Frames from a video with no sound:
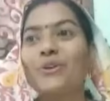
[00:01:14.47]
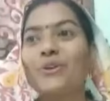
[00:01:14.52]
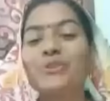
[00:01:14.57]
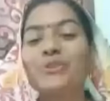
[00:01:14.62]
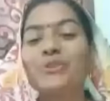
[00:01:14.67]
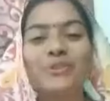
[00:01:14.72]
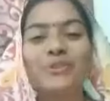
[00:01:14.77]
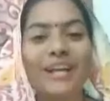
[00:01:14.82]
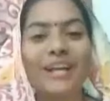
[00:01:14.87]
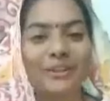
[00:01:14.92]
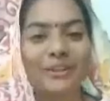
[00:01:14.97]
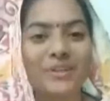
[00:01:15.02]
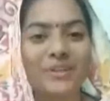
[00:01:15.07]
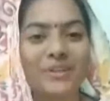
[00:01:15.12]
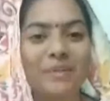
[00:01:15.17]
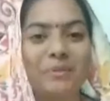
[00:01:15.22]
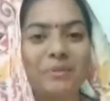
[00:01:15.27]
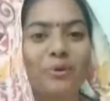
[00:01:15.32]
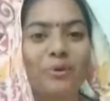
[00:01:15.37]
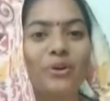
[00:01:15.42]
হয়তো
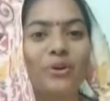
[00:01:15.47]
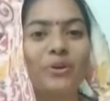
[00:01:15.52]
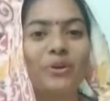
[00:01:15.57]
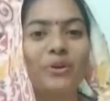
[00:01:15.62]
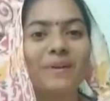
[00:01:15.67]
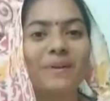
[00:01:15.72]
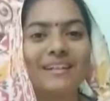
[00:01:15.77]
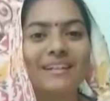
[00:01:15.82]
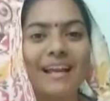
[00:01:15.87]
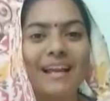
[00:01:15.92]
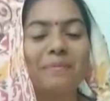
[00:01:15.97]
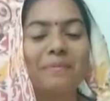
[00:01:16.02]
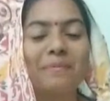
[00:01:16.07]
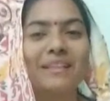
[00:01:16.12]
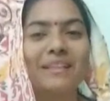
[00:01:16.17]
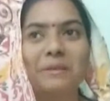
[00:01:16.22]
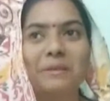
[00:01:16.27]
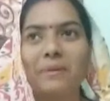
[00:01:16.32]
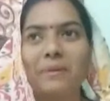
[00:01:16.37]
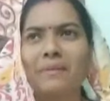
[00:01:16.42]
ঠাকুরকে আমি ভগবান না
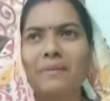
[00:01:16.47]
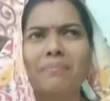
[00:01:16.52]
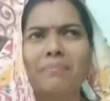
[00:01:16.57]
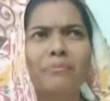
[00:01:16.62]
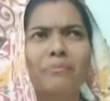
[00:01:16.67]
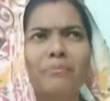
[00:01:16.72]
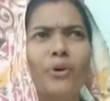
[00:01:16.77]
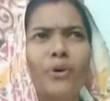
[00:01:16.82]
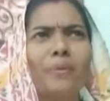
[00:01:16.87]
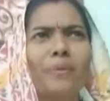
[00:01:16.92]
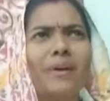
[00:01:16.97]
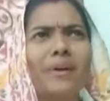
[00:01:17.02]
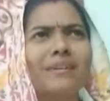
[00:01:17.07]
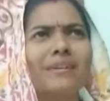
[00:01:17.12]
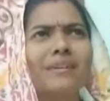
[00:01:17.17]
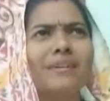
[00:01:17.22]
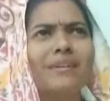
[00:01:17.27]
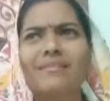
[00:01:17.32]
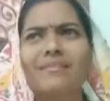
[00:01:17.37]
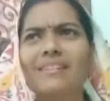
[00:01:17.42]
মানতে পারি ভগবান
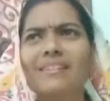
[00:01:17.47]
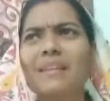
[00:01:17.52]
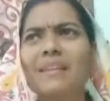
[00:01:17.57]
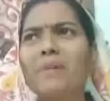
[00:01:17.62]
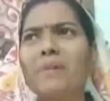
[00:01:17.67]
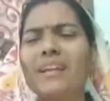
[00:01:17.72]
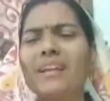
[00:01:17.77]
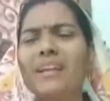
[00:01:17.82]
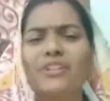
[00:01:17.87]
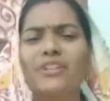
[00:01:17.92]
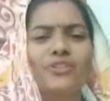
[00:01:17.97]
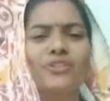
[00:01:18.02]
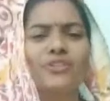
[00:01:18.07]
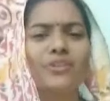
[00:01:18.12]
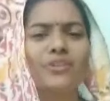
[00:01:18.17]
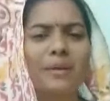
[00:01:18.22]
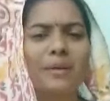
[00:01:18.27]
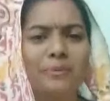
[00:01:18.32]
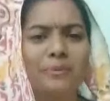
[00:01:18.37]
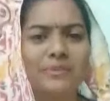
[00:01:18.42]
কিংবা ঈশ্বর
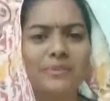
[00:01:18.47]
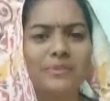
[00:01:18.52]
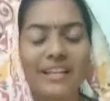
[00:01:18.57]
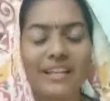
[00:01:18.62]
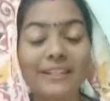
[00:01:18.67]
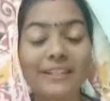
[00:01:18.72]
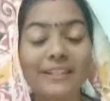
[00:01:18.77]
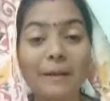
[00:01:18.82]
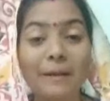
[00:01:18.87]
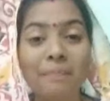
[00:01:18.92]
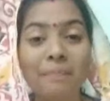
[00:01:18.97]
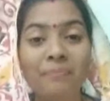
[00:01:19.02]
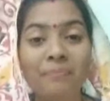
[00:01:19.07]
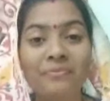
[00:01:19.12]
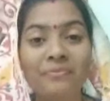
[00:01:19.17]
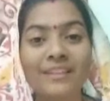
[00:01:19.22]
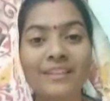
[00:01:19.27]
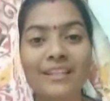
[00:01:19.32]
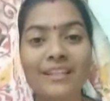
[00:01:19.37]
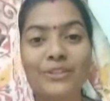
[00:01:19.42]
আমি জানি না
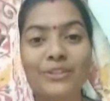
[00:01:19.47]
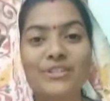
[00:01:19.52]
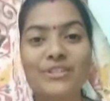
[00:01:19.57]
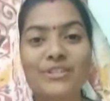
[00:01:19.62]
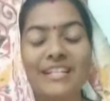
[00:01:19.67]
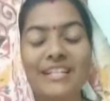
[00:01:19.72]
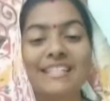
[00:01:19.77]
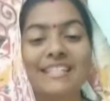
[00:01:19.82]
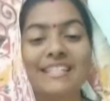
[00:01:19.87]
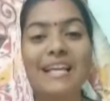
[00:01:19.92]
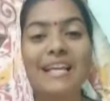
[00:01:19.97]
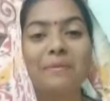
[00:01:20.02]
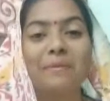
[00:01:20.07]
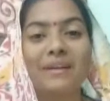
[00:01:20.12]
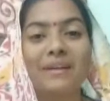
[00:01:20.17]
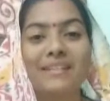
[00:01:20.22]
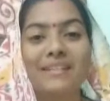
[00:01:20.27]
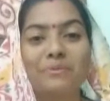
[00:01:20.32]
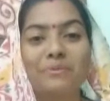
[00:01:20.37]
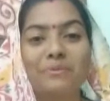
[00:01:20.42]
কিন্তু সে যে
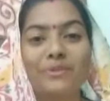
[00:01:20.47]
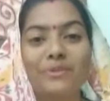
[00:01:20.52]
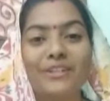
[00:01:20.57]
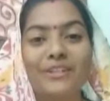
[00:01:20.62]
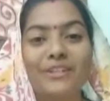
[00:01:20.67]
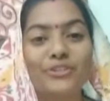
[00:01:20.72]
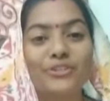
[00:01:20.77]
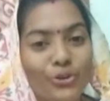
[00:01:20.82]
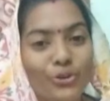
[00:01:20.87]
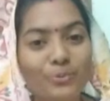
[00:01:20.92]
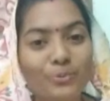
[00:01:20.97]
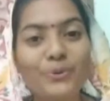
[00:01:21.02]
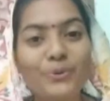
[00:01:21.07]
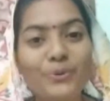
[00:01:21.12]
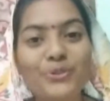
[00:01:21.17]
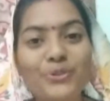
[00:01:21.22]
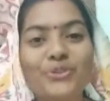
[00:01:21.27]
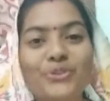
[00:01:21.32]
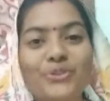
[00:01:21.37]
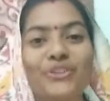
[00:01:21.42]
আমার জীবনের
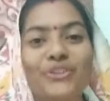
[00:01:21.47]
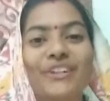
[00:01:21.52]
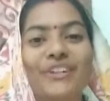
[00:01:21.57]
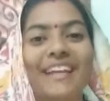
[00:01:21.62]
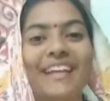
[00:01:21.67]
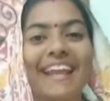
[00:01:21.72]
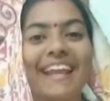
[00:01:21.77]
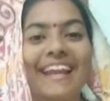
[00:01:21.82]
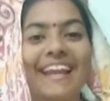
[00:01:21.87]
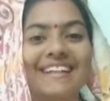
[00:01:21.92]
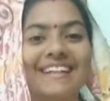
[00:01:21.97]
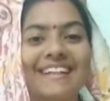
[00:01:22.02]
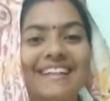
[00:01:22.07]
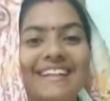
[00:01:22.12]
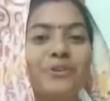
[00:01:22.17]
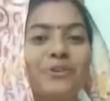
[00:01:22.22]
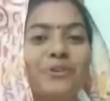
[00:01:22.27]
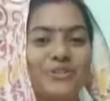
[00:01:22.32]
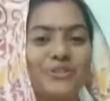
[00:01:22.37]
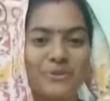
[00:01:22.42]
সর্বস্ব এইটাই
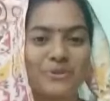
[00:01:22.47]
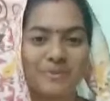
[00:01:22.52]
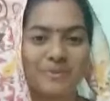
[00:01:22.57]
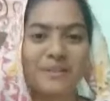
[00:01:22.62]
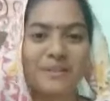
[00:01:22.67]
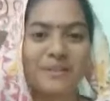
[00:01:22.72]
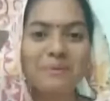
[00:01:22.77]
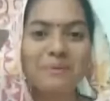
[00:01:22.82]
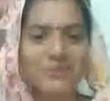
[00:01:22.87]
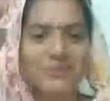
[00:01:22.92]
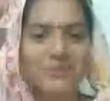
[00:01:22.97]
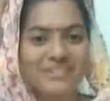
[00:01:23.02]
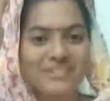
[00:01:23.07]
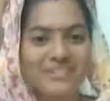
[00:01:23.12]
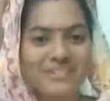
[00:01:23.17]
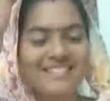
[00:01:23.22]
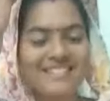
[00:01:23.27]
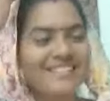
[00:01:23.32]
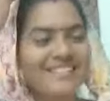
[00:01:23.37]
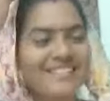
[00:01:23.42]
হচ্ছে সব থেকে বড়
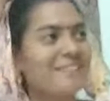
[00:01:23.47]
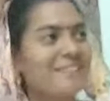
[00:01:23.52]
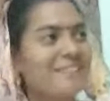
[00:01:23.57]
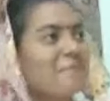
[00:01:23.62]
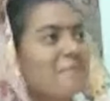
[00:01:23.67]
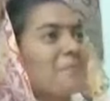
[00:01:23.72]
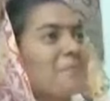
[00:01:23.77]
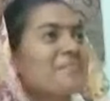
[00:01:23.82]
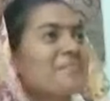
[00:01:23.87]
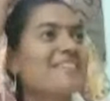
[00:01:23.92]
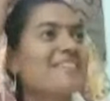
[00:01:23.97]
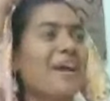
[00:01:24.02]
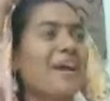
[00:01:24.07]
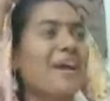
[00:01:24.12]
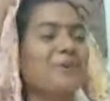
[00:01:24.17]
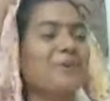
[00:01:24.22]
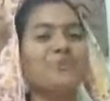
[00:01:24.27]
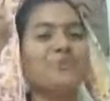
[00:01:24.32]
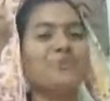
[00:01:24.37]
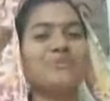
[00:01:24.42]
জিনিস
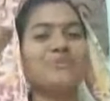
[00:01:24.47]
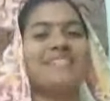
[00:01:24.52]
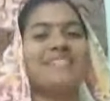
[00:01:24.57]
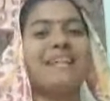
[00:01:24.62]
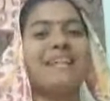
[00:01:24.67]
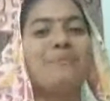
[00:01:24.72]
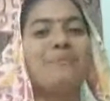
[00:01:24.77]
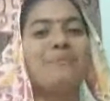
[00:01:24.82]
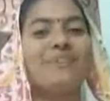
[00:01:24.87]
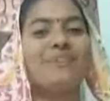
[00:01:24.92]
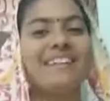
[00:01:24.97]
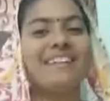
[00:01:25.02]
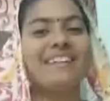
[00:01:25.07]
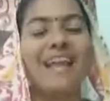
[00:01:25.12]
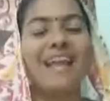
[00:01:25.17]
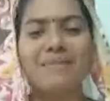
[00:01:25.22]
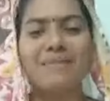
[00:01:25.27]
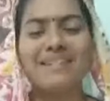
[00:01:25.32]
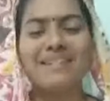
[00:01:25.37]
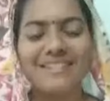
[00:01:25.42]
ঠাকুর তো সেটাই বললেন
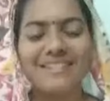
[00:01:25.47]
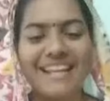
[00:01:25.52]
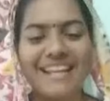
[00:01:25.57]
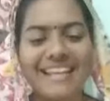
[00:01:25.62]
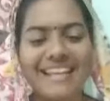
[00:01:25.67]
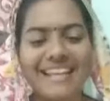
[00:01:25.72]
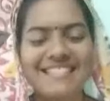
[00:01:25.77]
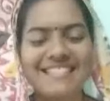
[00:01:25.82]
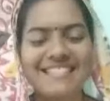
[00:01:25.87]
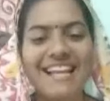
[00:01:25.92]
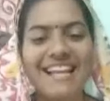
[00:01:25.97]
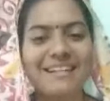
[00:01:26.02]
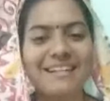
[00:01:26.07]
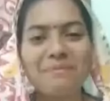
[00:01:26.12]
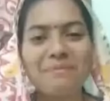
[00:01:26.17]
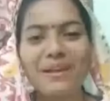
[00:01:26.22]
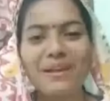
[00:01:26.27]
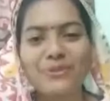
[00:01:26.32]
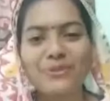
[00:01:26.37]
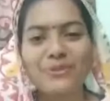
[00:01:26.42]
আমার এক্স্যাক্টলি
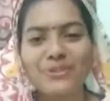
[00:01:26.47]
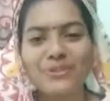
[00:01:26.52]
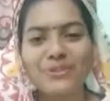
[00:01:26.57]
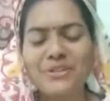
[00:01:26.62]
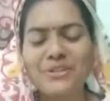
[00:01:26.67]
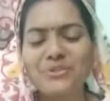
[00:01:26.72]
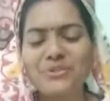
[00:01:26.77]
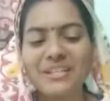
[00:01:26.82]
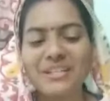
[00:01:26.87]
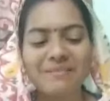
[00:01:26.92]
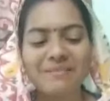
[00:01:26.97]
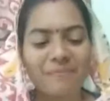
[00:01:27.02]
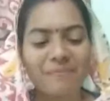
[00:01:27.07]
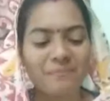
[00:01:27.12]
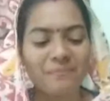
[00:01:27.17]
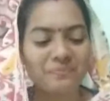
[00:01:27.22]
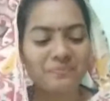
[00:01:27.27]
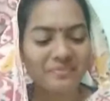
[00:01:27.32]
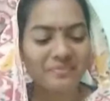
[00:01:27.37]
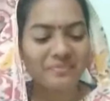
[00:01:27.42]
মার কথা শুনে
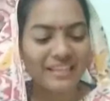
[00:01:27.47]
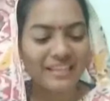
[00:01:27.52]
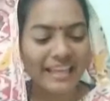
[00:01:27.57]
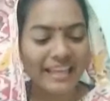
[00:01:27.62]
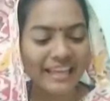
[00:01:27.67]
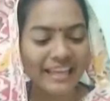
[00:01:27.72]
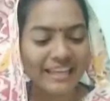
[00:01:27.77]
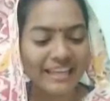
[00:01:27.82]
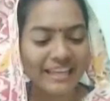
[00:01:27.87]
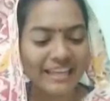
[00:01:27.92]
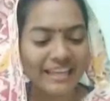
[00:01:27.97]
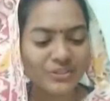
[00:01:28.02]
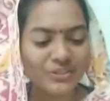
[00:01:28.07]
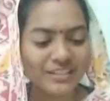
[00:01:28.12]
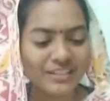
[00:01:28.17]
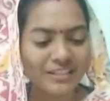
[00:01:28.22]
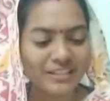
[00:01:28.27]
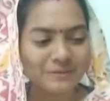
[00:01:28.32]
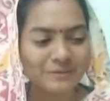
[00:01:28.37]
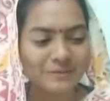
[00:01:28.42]
একজন
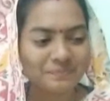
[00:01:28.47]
